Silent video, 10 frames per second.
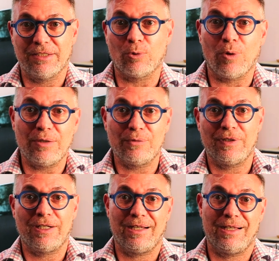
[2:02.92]
trois
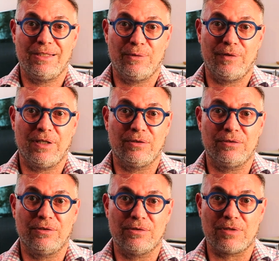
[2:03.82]
va aller faire
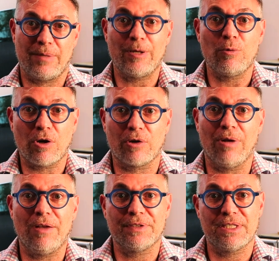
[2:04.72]
une, ce qu'on appelle le
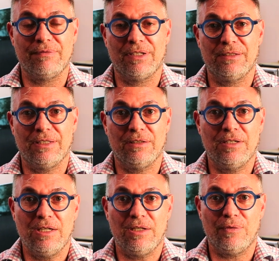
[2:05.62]
walk-around, qui va aller
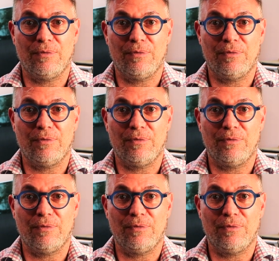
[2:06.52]
euh,